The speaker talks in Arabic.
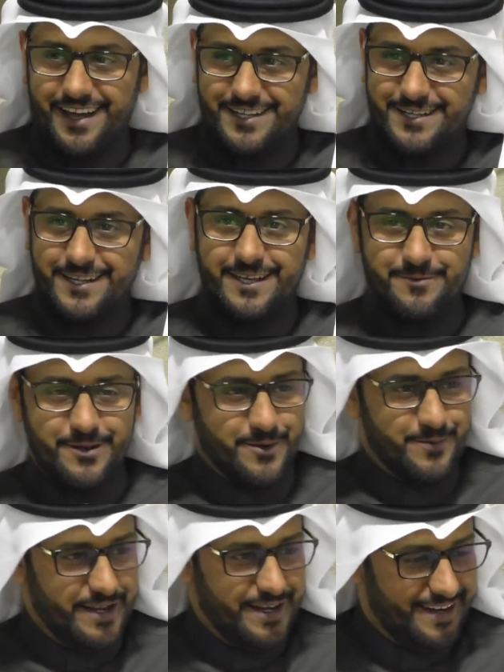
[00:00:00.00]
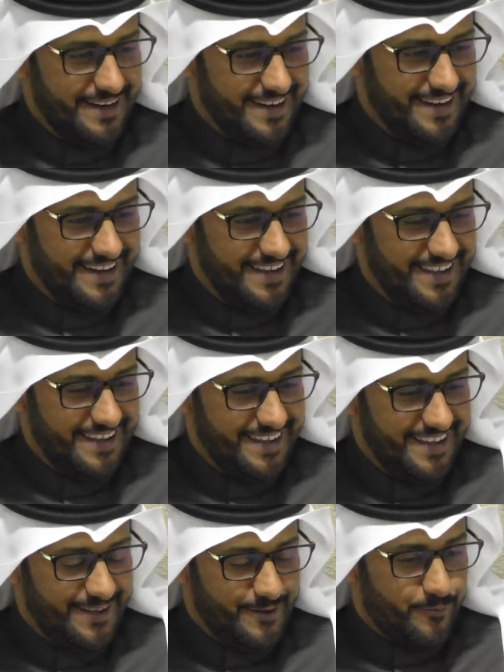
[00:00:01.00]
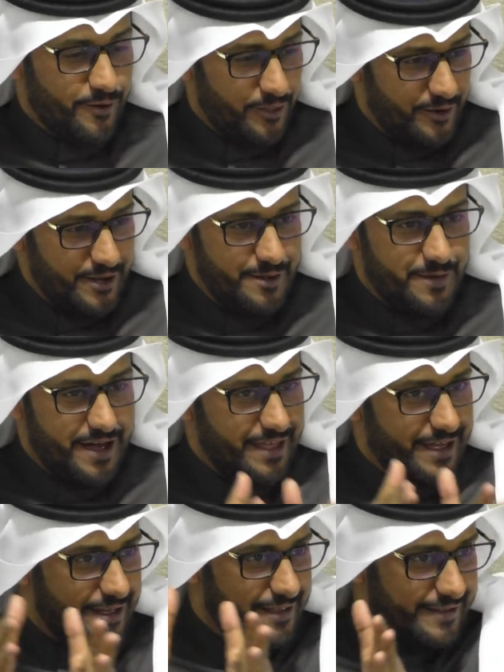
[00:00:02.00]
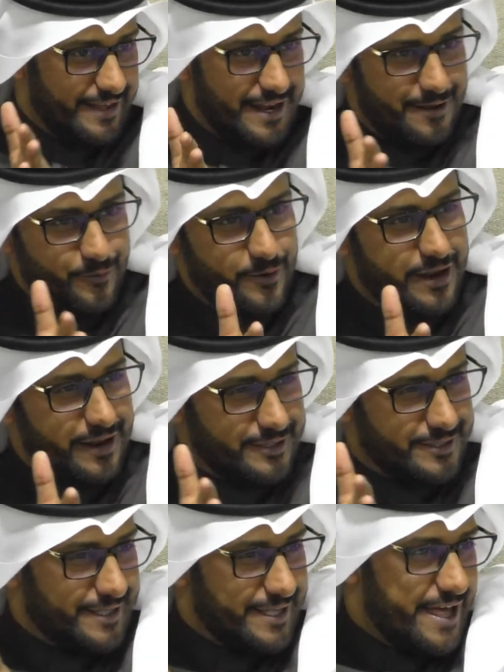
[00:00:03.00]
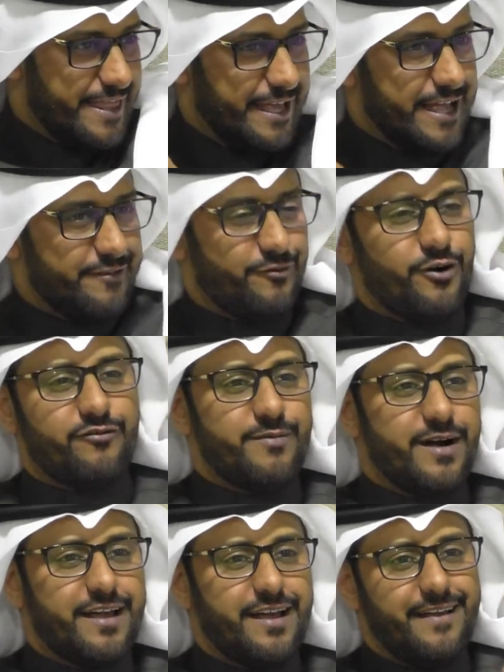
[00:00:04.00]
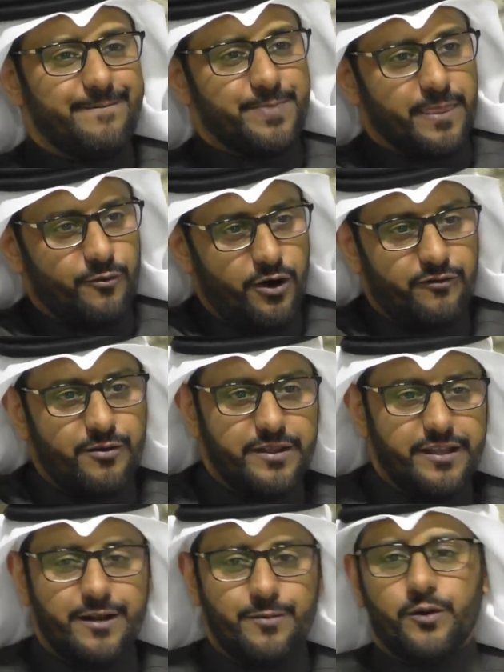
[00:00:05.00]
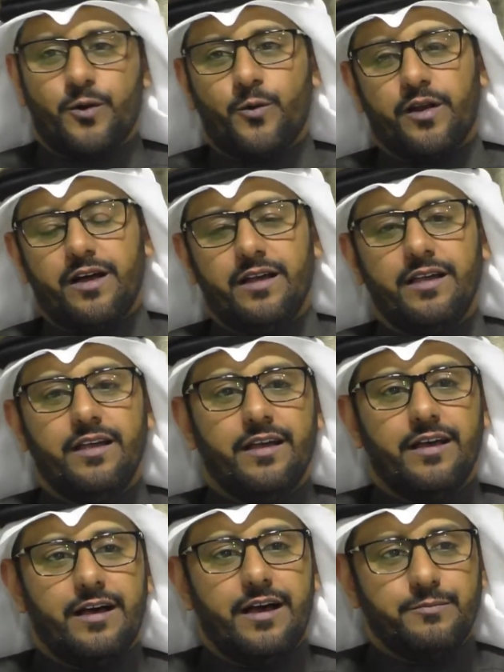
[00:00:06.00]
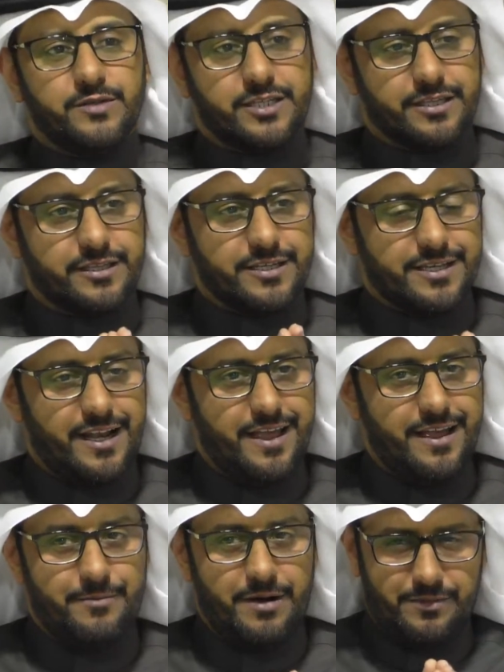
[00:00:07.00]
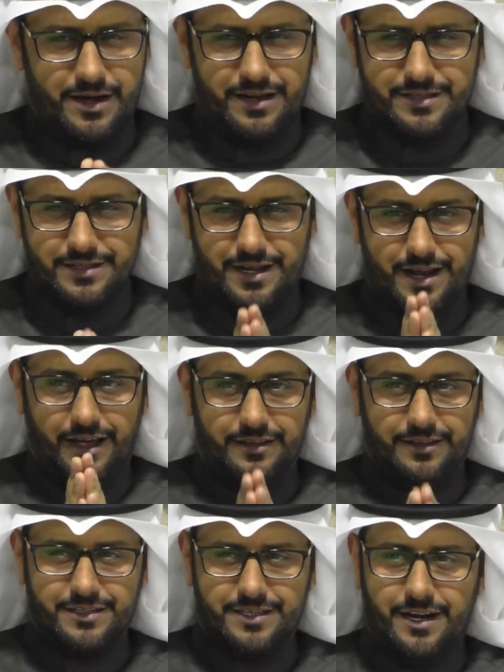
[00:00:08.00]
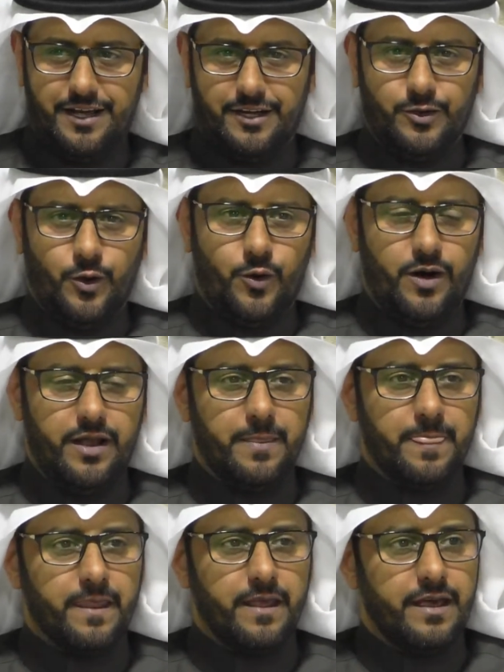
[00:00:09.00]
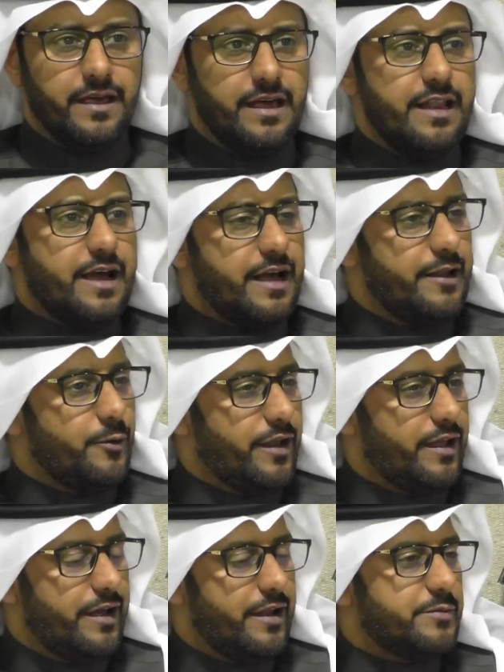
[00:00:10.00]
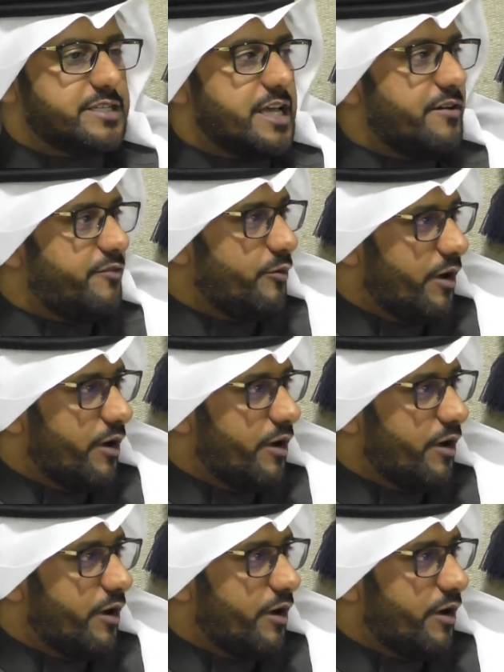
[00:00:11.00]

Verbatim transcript: حصلت قبل يومين وفضل ونعمه هذا نتكلم كنا القصتين هذه كانت في وقف مكه وقف المدينه المنوره امس اتصل علي بعد ما خلصنا الحلقه اتصل علي احد الاخوان قال لي يا اخي انا والله انا بساهم في